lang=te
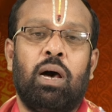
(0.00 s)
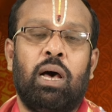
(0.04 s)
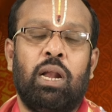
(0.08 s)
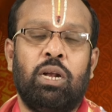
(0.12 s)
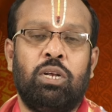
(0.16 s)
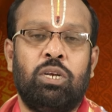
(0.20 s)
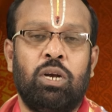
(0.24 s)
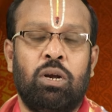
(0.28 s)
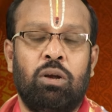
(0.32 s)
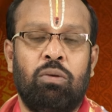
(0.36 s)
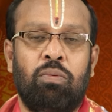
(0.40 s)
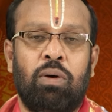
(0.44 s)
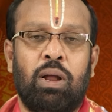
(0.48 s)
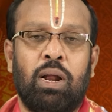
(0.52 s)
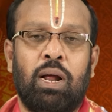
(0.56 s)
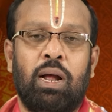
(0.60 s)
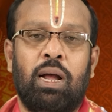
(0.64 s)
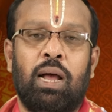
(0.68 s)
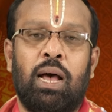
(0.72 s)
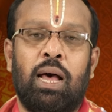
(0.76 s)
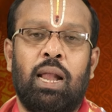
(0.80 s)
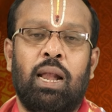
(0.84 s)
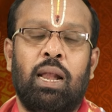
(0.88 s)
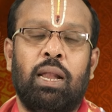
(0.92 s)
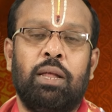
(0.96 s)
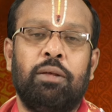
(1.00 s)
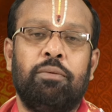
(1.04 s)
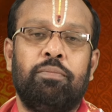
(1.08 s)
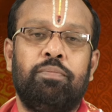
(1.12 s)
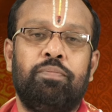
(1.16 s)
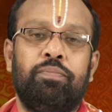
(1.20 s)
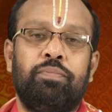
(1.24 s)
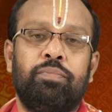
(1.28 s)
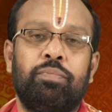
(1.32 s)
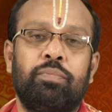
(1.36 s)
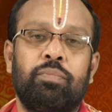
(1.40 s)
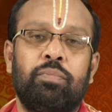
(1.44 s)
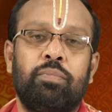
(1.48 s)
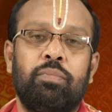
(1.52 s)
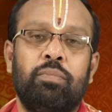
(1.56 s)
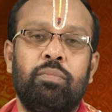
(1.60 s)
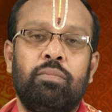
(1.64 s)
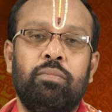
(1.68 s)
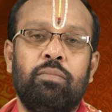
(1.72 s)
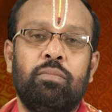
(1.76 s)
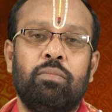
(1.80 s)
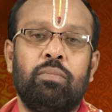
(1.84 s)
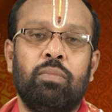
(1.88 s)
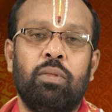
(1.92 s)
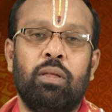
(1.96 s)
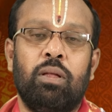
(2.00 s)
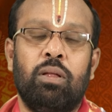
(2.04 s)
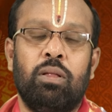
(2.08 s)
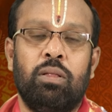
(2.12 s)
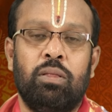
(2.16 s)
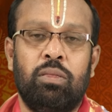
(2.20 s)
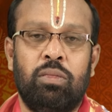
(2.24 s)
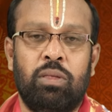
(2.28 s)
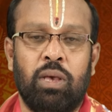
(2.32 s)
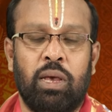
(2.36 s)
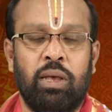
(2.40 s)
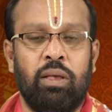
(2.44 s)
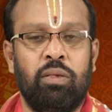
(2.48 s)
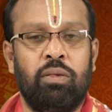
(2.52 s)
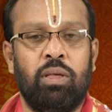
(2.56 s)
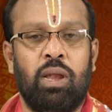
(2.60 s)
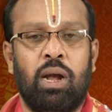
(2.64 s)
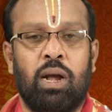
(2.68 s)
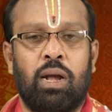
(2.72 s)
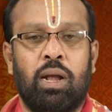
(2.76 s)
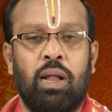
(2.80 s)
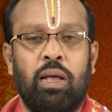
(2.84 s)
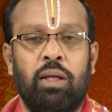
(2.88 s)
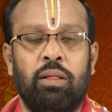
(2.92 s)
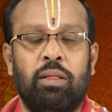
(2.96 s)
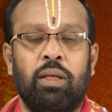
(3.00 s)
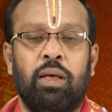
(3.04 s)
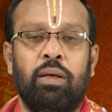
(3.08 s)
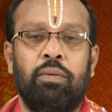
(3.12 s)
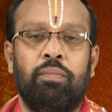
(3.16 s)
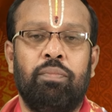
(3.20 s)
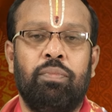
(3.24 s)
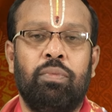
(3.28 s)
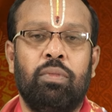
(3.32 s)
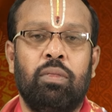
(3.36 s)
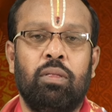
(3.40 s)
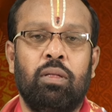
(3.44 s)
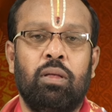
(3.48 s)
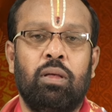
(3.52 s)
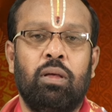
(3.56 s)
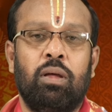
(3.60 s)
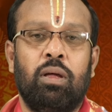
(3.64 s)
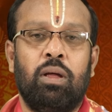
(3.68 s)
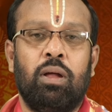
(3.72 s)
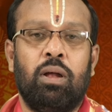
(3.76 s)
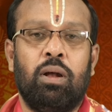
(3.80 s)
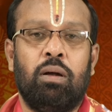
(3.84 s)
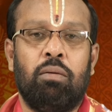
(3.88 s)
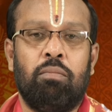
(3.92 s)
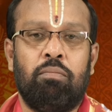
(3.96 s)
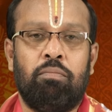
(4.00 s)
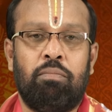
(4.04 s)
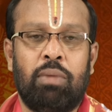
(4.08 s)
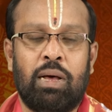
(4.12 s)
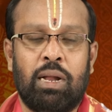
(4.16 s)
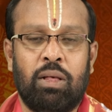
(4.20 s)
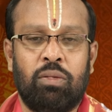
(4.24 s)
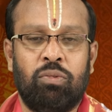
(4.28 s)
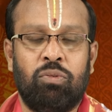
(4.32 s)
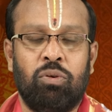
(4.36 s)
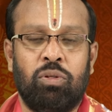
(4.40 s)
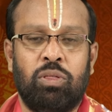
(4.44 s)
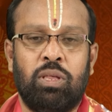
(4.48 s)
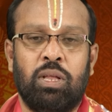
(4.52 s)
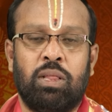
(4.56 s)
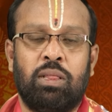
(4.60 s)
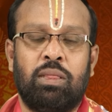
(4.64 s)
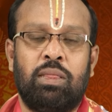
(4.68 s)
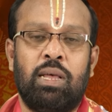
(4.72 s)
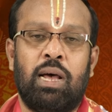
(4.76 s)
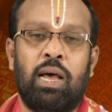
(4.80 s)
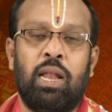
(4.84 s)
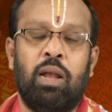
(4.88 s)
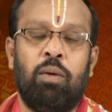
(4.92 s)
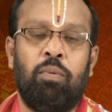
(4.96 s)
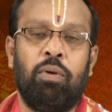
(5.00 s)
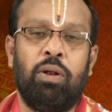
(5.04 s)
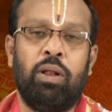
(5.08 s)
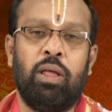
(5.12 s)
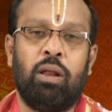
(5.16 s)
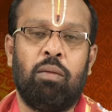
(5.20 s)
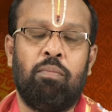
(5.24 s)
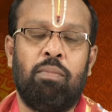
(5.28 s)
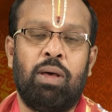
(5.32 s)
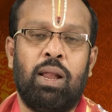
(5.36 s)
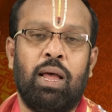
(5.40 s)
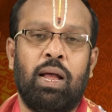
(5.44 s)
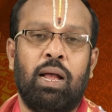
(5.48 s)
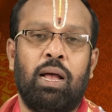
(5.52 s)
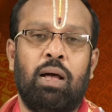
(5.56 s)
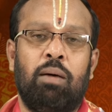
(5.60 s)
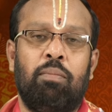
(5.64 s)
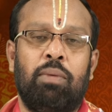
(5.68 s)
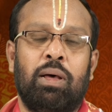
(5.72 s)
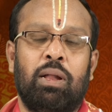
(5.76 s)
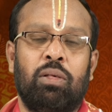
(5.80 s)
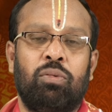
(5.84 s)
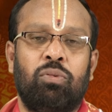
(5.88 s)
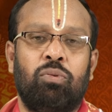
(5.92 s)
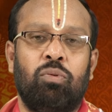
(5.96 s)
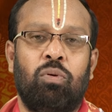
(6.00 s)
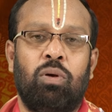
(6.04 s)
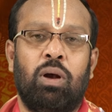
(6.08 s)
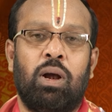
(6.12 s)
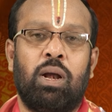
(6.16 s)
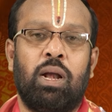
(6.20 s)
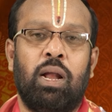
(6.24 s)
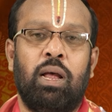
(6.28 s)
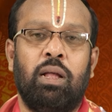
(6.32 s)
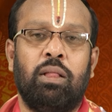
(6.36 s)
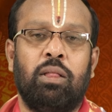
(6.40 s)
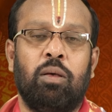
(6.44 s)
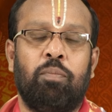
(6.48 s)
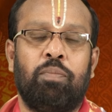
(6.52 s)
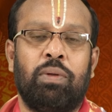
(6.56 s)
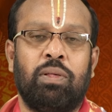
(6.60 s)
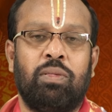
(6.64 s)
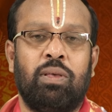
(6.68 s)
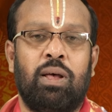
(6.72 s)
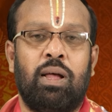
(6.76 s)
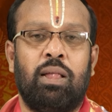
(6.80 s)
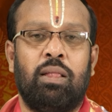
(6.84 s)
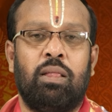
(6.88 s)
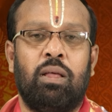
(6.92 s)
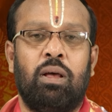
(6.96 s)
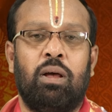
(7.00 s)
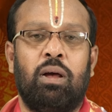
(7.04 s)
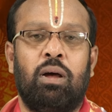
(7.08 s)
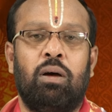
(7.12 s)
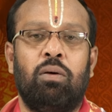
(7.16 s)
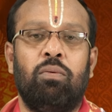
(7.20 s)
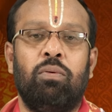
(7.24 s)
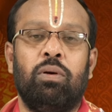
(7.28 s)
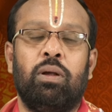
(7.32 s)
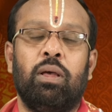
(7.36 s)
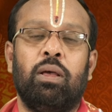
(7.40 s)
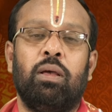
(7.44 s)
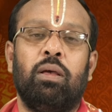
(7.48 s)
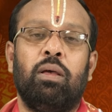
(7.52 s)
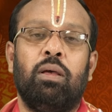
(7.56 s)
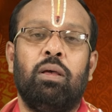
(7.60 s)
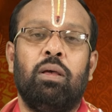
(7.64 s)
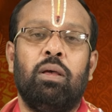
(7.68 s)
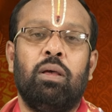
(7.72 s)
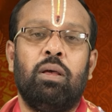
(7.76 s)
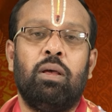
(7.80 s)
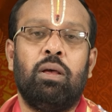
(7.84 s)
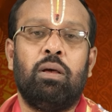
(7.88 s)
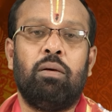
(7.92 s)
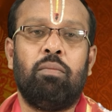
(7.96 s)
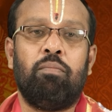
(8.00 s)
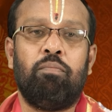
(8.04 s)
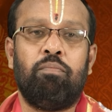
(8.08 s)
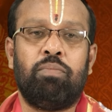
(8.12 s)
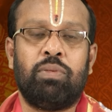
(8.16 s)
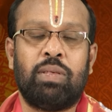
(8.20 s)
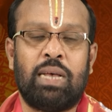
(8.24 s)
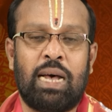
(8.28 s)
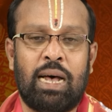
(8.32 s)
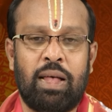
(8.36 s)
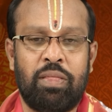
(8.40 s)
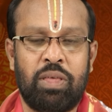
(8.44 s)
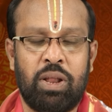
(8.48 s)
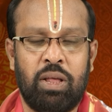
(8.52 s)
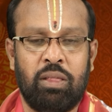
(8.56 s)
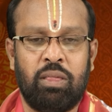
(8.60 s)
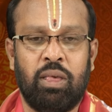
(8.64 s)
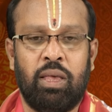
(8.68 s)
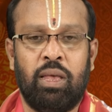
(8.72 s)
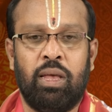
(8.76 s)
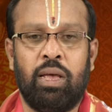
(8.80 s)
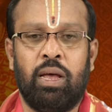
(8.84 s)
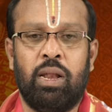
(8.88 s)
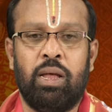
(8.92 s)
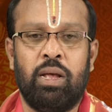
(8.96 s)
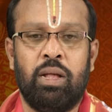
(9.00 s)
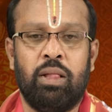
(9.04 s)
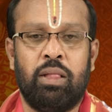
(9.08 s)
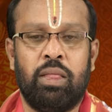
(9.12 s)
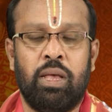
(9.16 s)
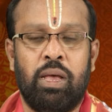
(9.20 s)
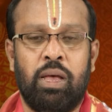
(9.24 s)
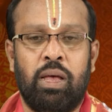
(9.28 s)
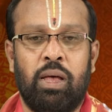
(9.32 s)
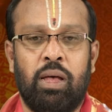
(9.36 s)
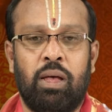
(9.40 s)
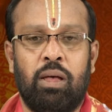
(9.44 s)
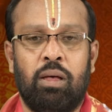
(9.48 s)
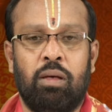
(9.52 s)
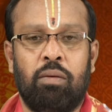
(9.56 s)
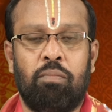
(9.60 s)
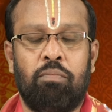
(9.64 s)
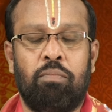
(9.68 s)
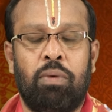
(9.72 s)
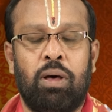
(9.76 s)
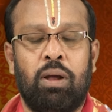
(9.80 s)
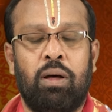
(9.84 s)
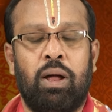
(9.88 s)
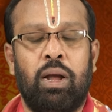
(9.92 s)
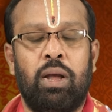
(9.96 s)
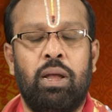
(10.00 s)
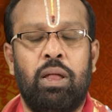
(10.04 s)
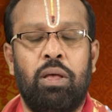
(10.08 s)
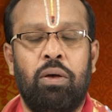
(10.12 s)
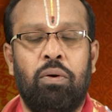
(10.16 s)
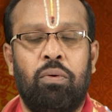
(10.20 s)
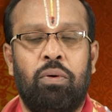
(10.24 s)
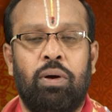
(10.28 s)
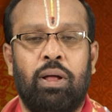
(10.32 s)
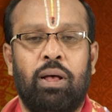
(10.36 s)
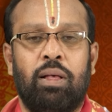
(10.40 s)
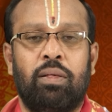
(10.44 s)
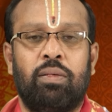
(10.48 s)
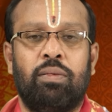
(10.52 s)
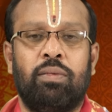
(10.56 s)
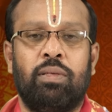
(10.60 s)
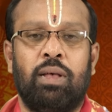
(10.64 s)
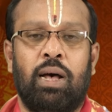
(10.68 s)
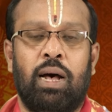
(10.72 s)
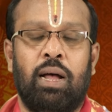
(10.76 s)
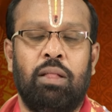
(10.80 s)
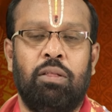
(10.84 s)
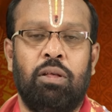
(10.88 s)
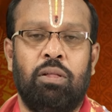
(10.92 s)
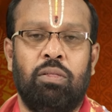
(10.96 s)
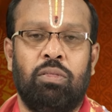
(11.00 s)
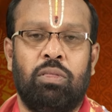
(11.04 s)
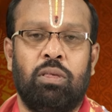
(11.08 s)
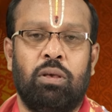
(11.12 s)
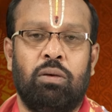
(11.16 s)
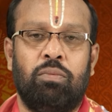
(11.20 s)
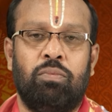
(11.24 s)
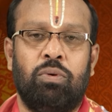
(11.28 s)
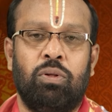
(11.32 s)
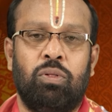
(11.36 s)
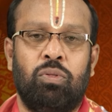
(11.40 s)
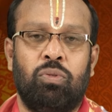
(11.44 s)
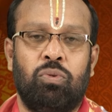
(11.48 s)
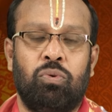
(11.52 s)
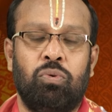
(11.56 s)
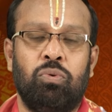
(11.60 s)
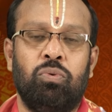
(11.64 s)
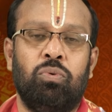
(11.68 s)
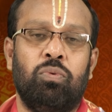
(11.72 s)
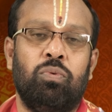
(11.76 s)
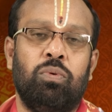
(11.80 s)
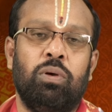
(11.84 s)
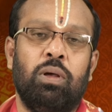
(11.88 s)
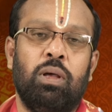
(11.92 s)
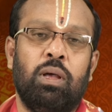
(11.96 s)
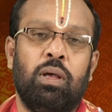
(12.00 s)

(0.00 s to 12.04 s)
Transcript: అరిషడ్ వర్గాలని జయించినట్లయితే మనస్సు చిత్తాన్ని ఇప్పుడు నిర్మలంగా మనస్సు ఉన్నట్లయితే ప్రశాంతంగా ఉంటే సాధన చేయగలిగితే మనం అన్నీ కూడా సాధించవచ్చు